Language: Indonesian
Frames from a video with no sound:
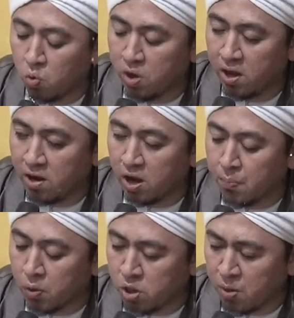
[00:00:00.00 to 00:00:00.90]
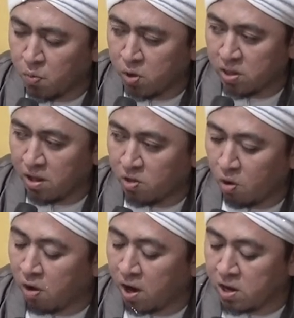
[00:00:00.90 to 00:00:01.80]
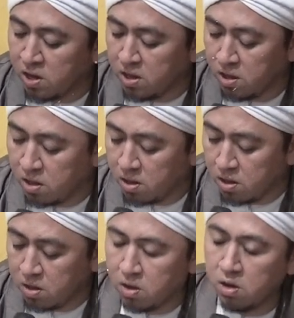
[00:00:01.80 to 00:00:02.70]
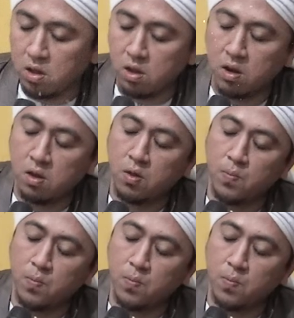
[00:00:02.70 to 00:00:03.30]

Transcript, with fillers: dunia dari perut ibu kita seorang di diri.